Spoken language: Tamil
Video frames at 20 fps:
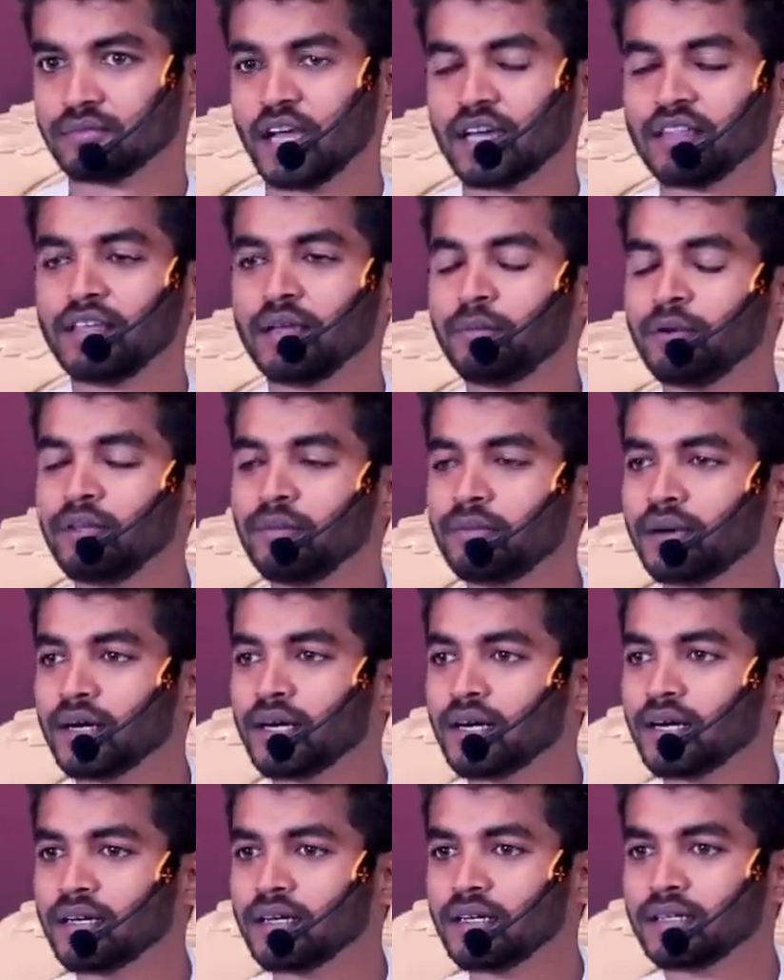அது எப்படிப்பா
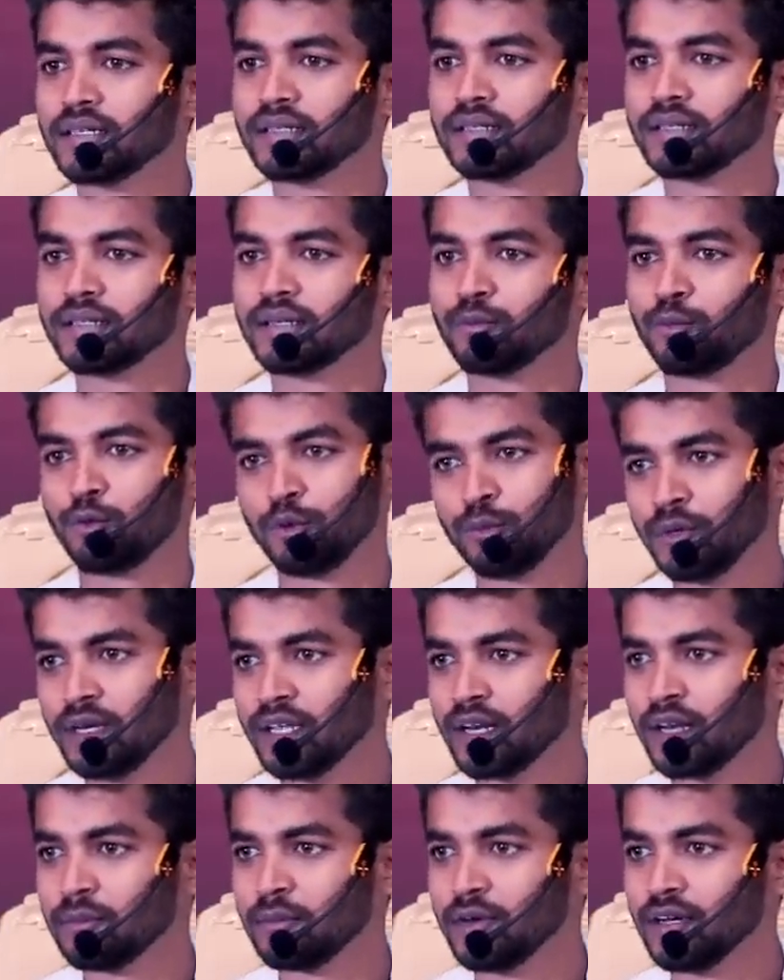ப்ரூவ்
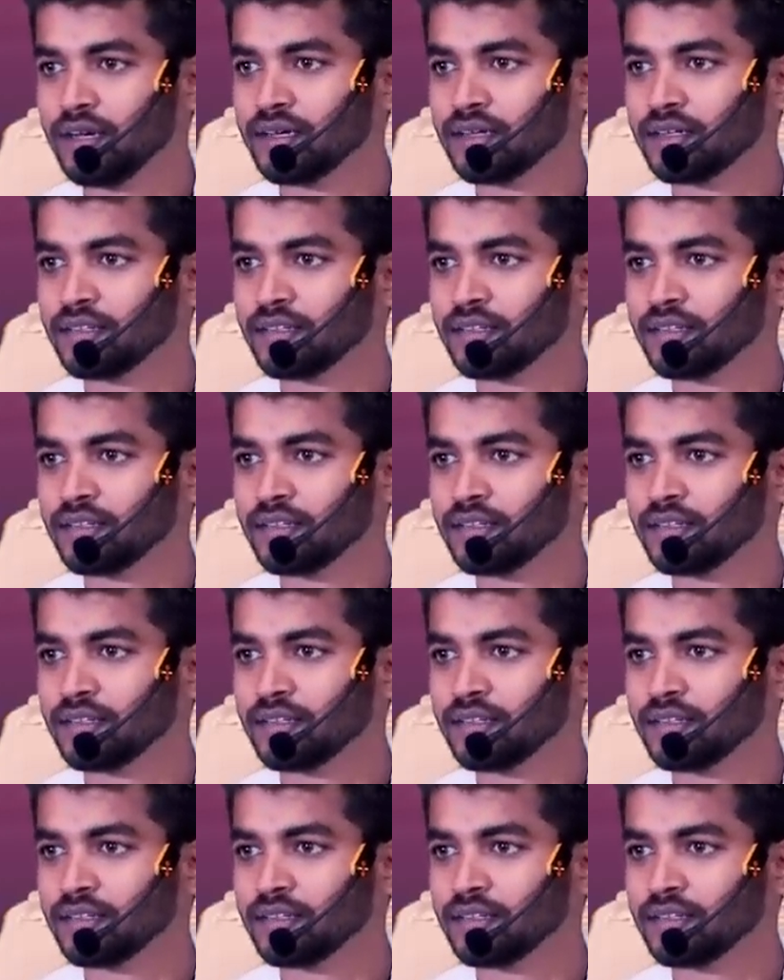பண்ணிடலாமா